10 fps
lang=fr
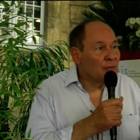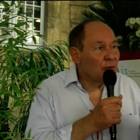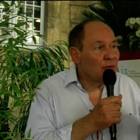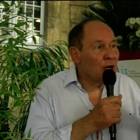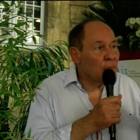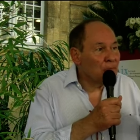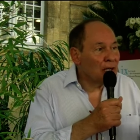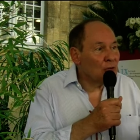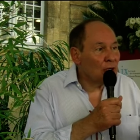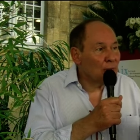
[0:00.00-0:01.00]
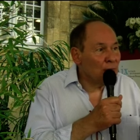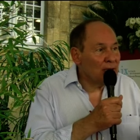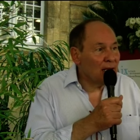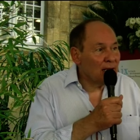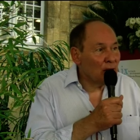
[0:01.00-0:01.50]
Il faut faire un pacte
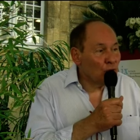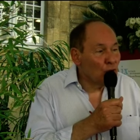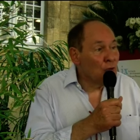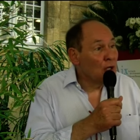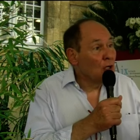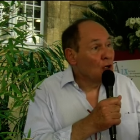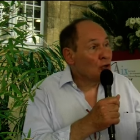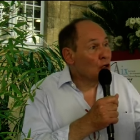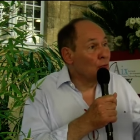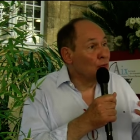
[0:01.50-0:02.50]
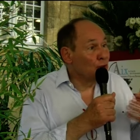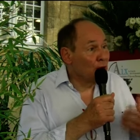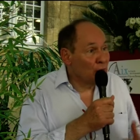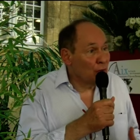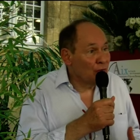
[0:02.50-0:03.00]
républicain avec les grands groupes, comme nous
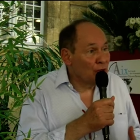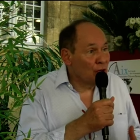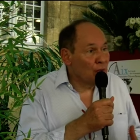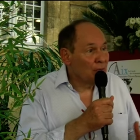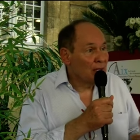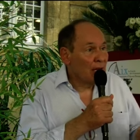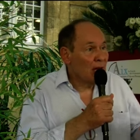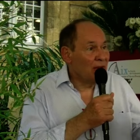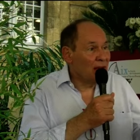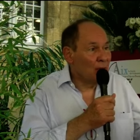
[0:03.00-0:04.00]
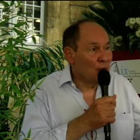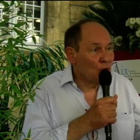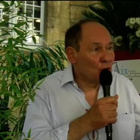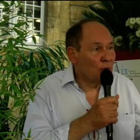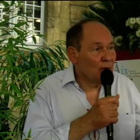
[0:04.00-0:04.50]
en avions fait un avec les
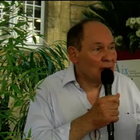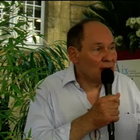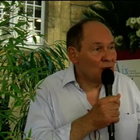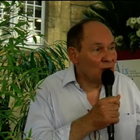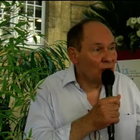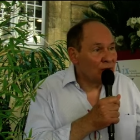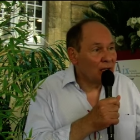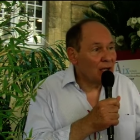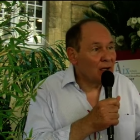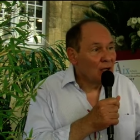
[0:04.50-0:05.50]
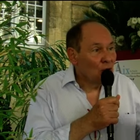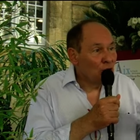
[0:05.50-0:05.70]
banques au moment de la crise financière.